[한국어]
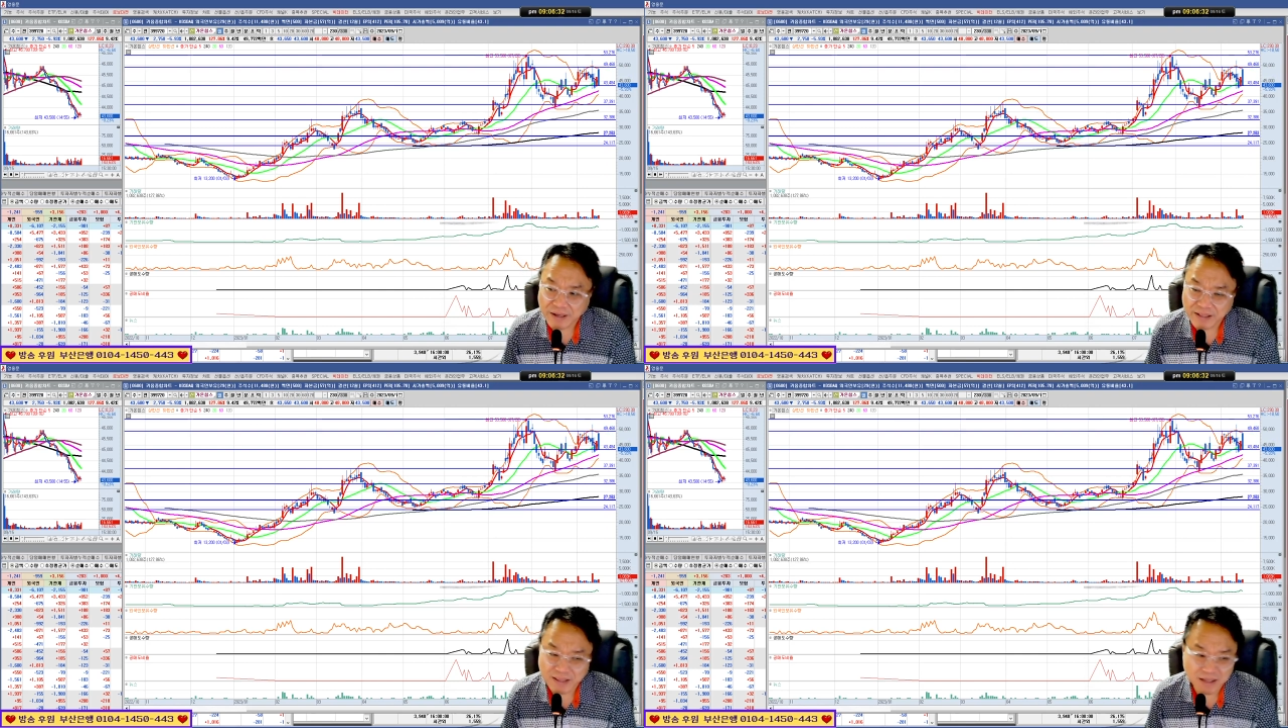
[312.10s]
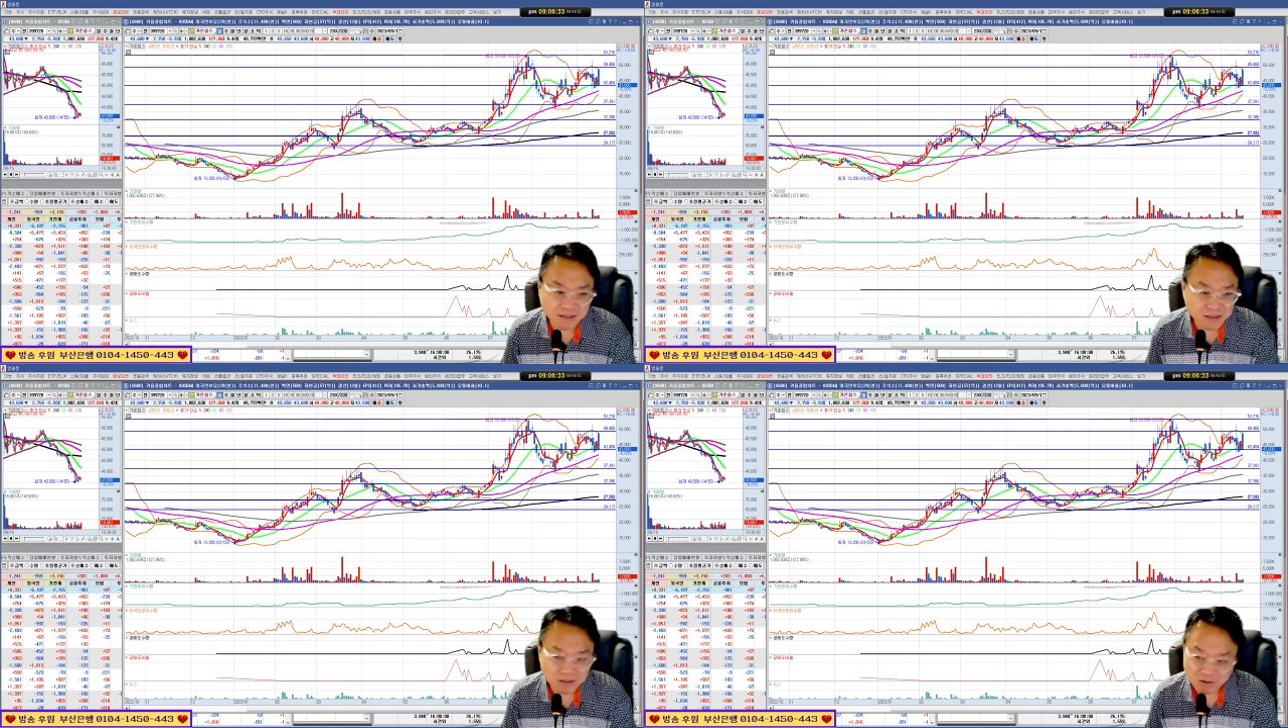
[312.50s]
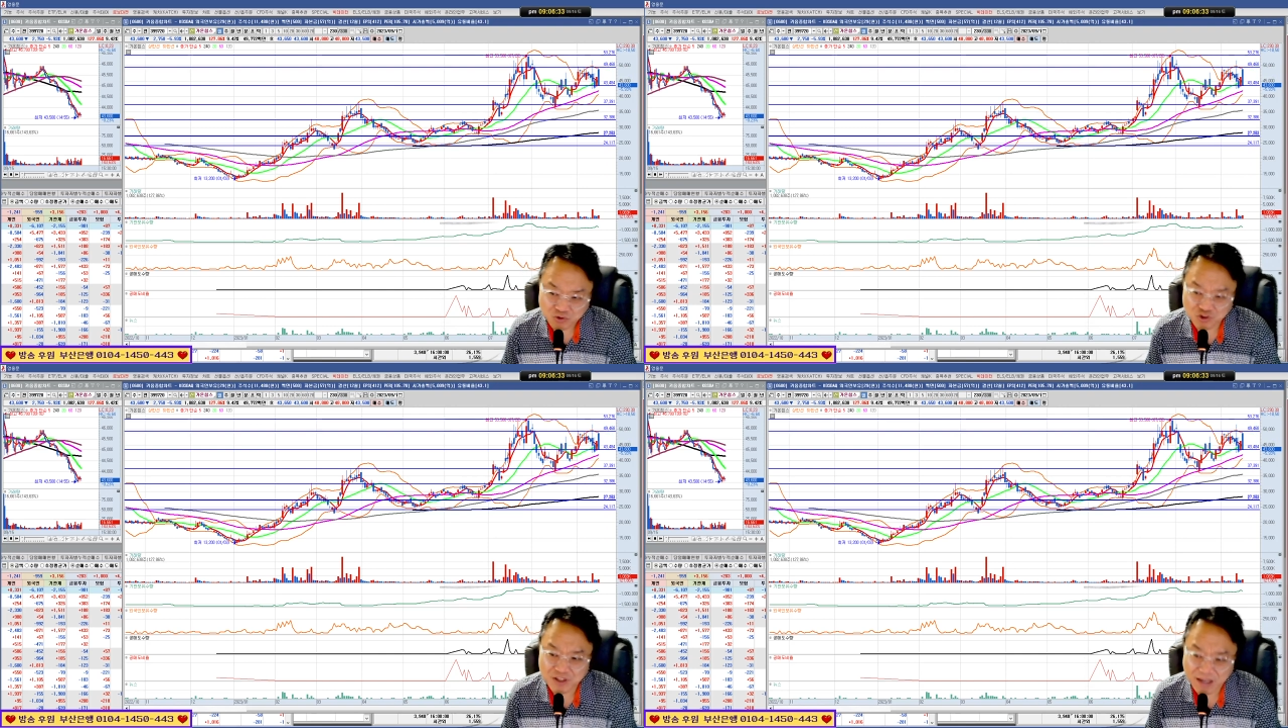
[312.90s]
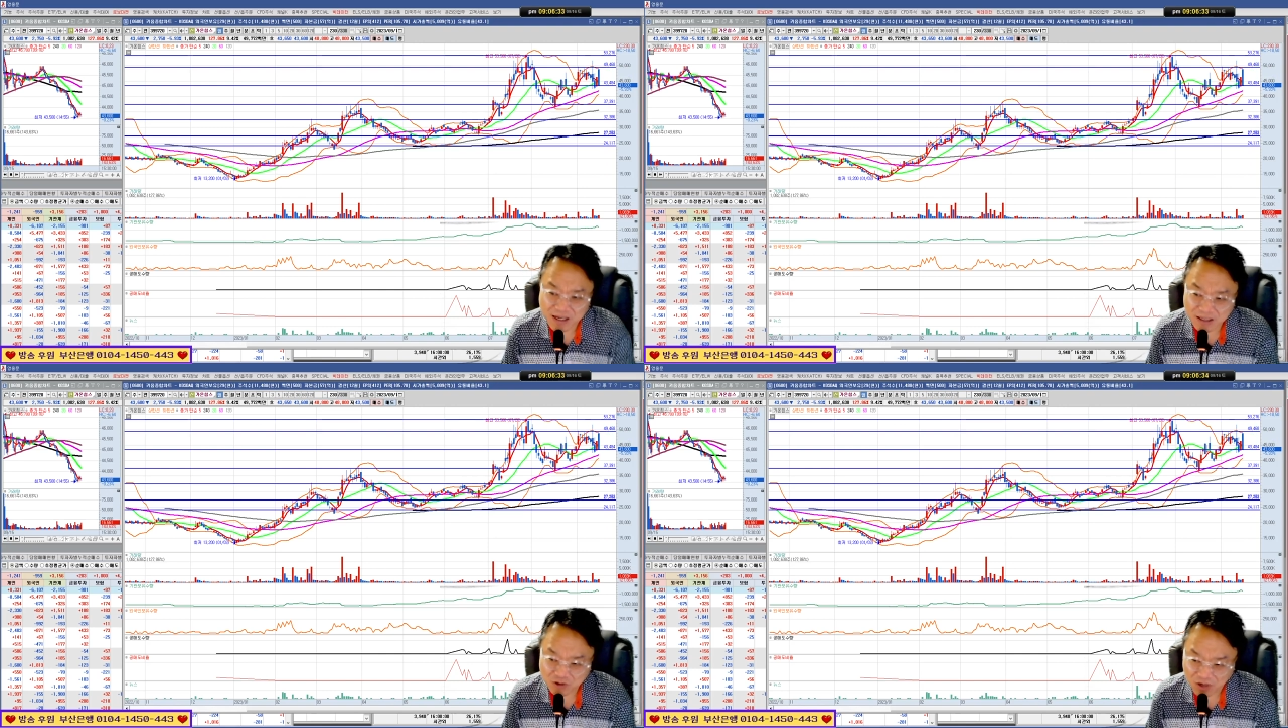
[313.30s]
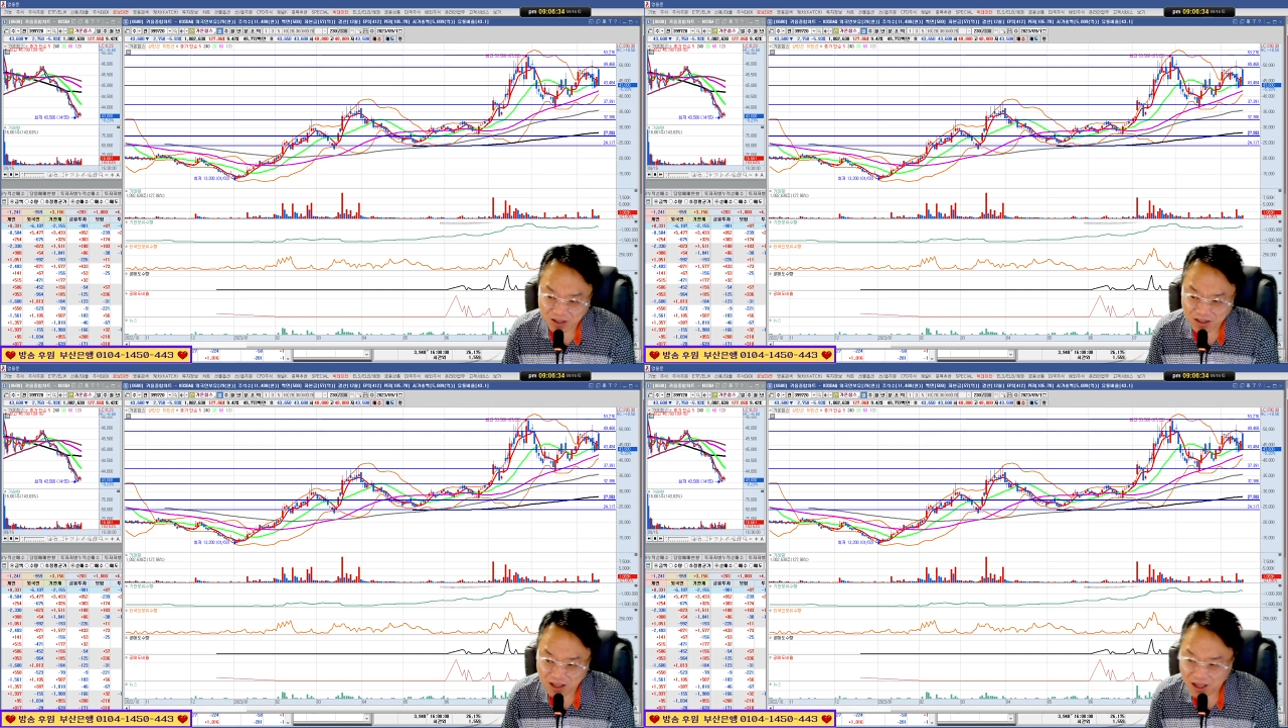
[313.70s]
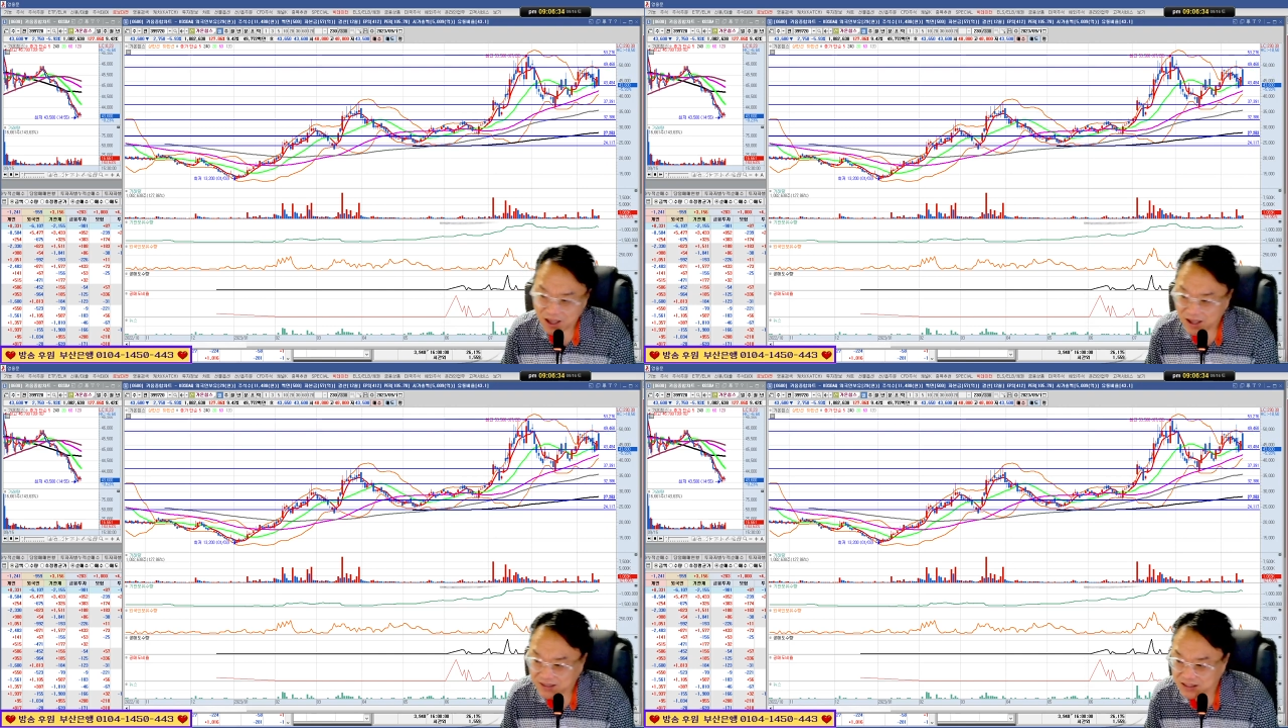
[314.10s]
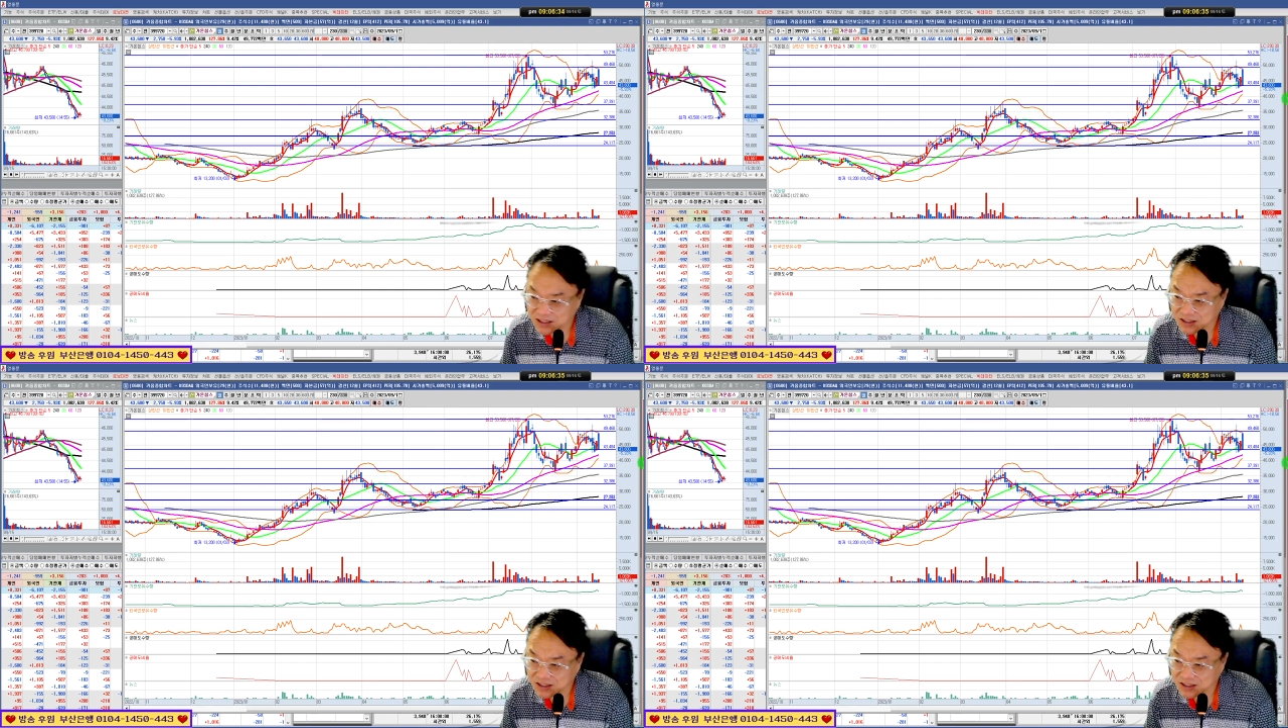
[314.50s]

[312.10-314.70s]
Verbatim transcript: 아, 일단 줄여 나가는 게 좋겠다.